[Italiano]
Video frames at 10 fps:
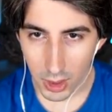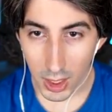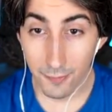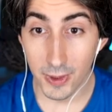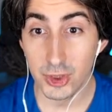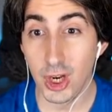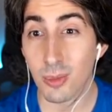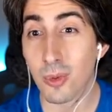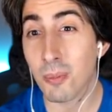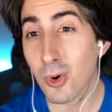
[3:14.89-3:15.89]
E
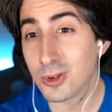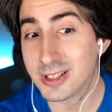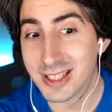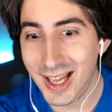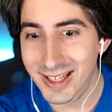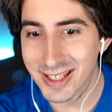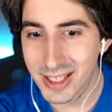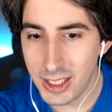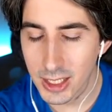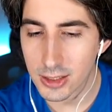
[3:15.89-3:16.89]
facciamo molti
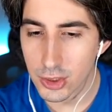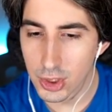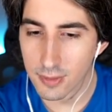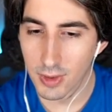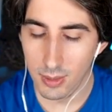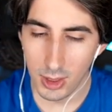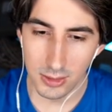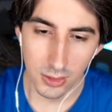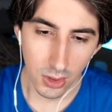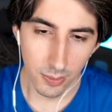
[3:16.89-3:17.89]
danni critici,
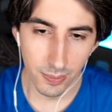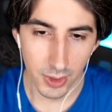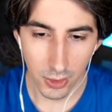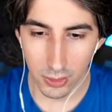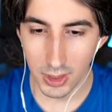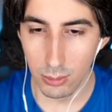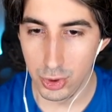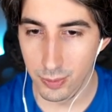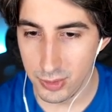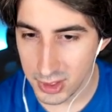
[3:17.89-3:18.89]
veramente top.
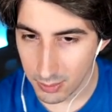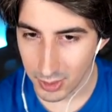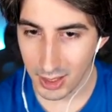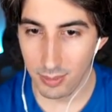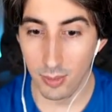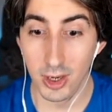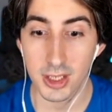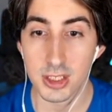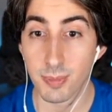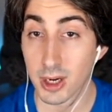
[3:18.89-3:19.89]
Ricordiamoci pur sempre che abbiamo
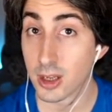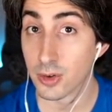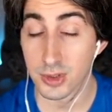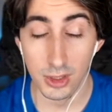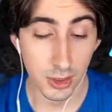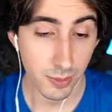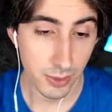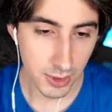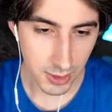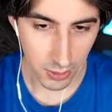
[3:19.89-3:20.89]
anche gli Spark a nostra
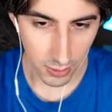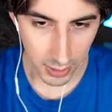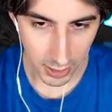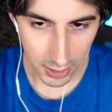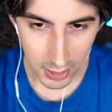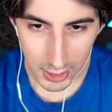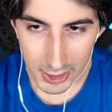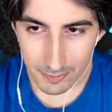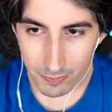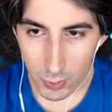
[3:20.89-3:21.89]
disposizione.
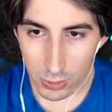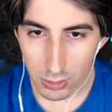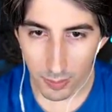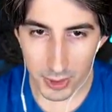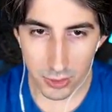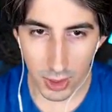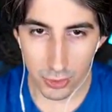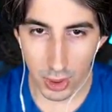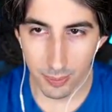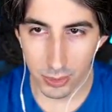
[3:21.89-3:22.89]
Eh. Ultimo
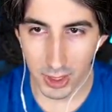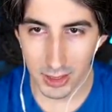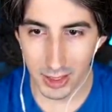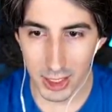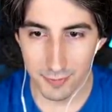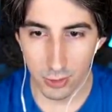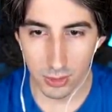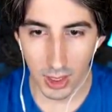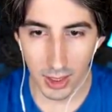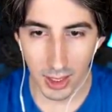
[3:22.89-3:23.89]
personaggio che potrei andare a
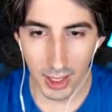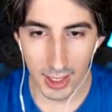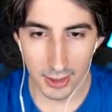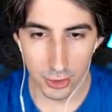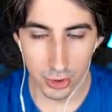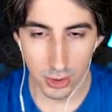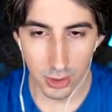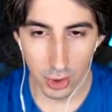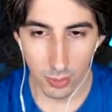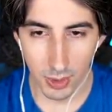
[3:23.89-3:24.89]
sfruttare è Edge.
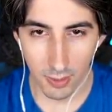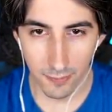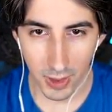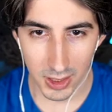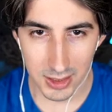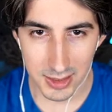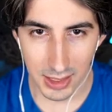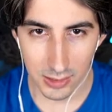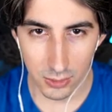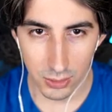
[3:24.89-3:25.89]
Io provo a fare il
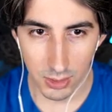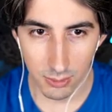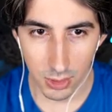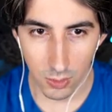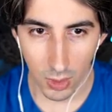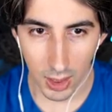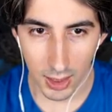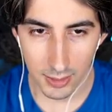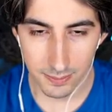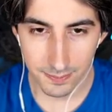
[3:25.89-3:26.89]
salto team
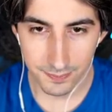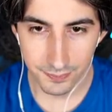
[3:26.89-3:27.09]
qua.